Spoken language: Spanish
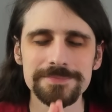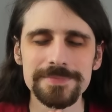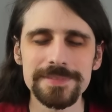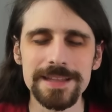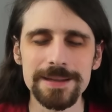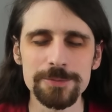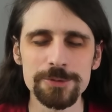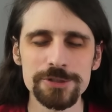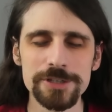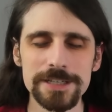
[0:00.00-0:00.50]

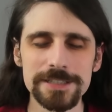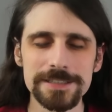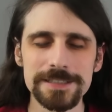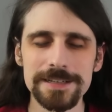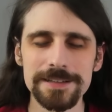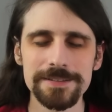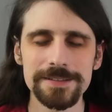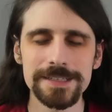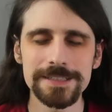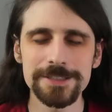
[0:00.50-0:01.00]
Damos las
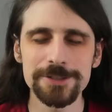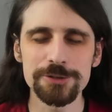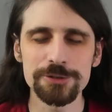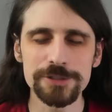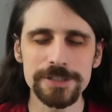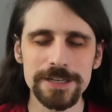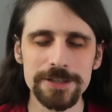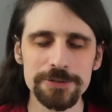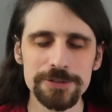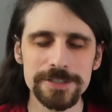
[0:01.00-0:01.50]
gracias a los
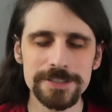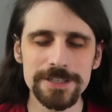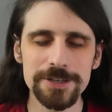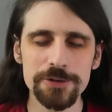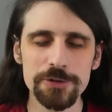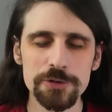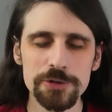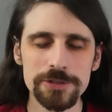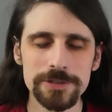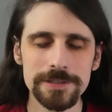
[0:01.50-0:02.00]
creadores de
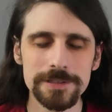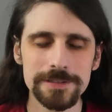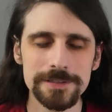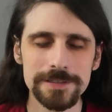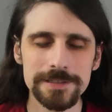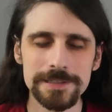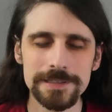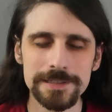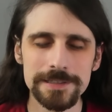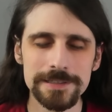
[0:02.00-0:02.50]
Godot
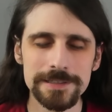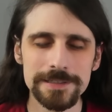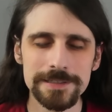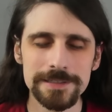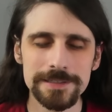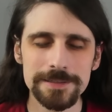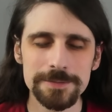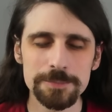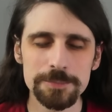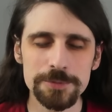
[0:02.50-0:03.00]

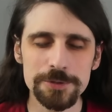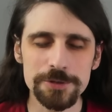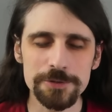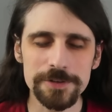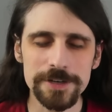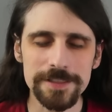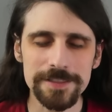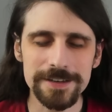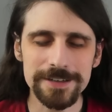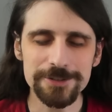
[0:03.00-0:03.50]
por
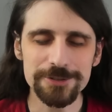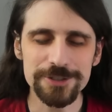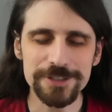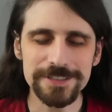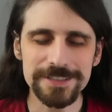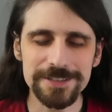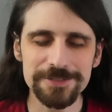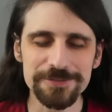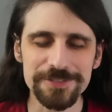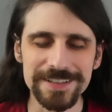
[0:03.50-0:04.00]
ofrecernos
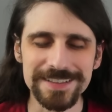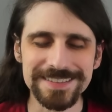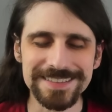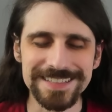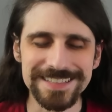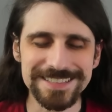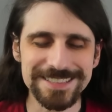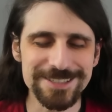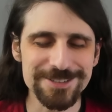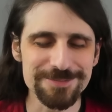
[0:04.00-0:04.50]
este
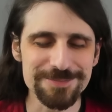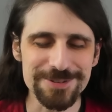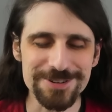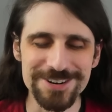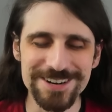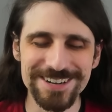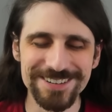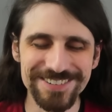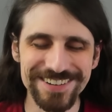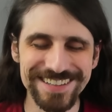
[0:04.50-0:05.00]
fantástico
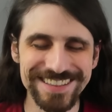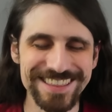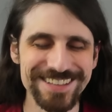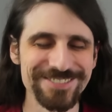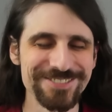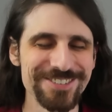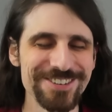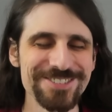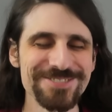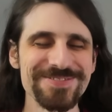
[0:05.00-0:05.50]
programa de
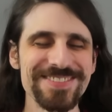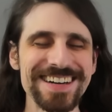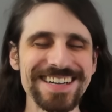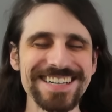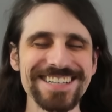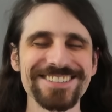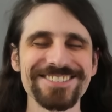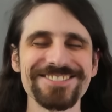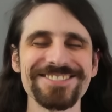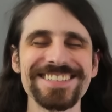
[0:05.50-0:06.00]
forma
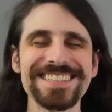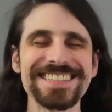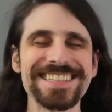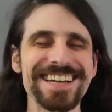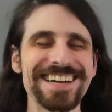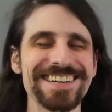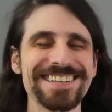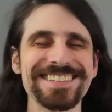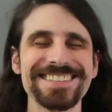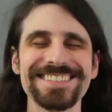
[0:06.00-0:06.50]

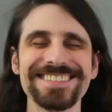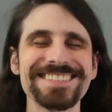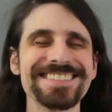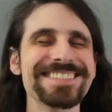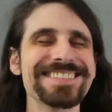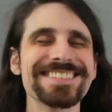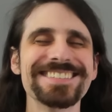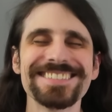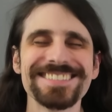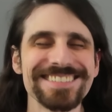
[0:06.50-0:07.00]
gratuita.
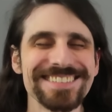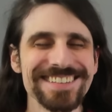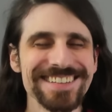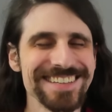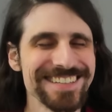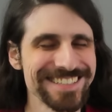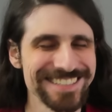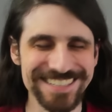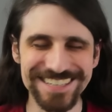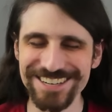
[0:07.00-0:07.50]

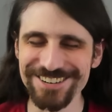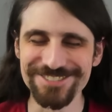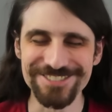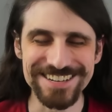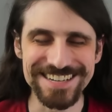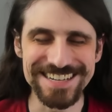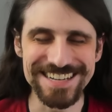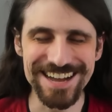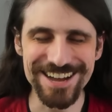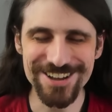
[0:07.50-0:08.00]
Sin
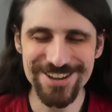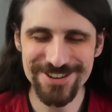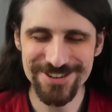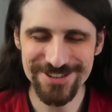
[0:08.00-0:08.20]
ironía.